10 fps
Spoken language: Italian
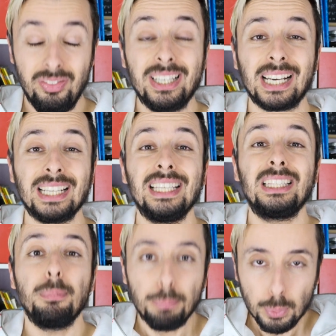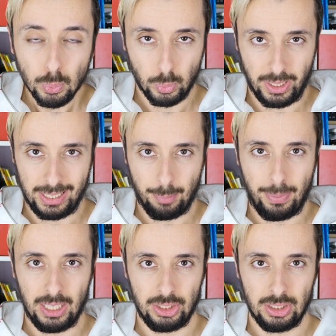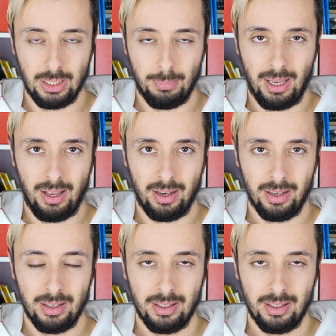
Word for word: vi credete pure capaci d'amare.